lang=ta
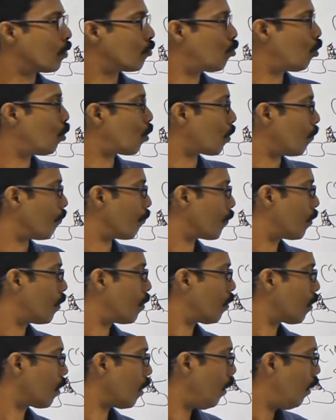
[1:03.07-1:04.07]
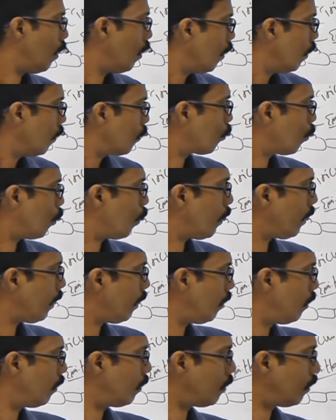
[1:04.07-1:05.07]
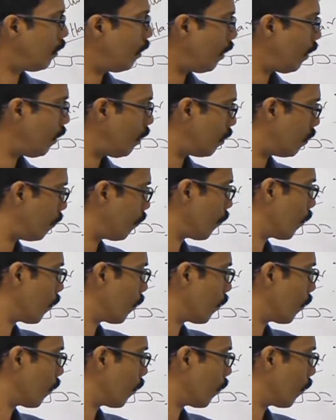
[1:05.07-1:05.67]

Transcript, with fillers: சொல்கிறோம் ஓகே ஸோ இந்த ஏரியா